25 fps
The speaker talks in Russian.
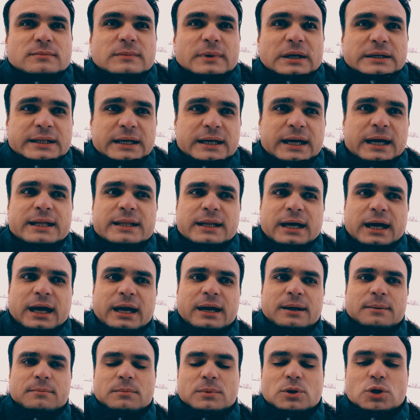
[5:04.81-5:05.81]
на
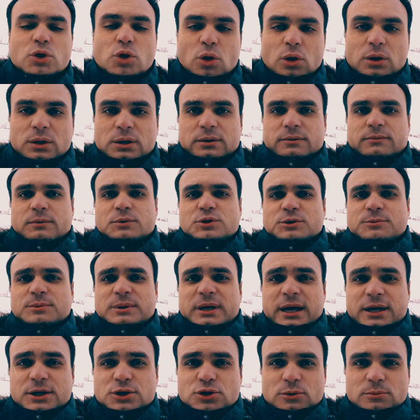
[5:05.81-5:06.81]
канале много, э, в общем,
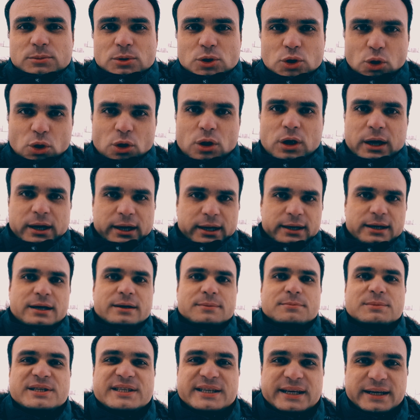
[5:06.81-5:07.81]
я еще много каких
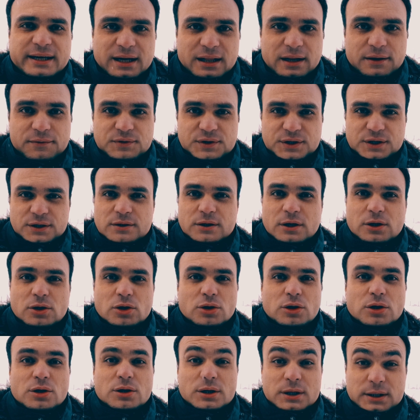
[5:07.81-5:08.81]
материалов и
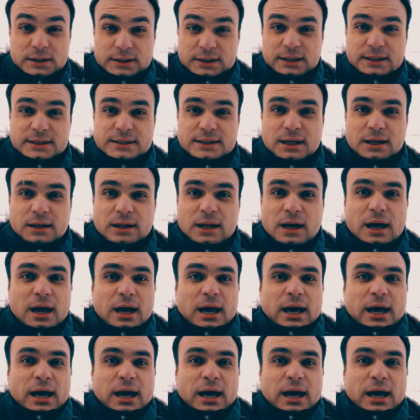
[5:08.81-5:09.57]
технологий не рассказал,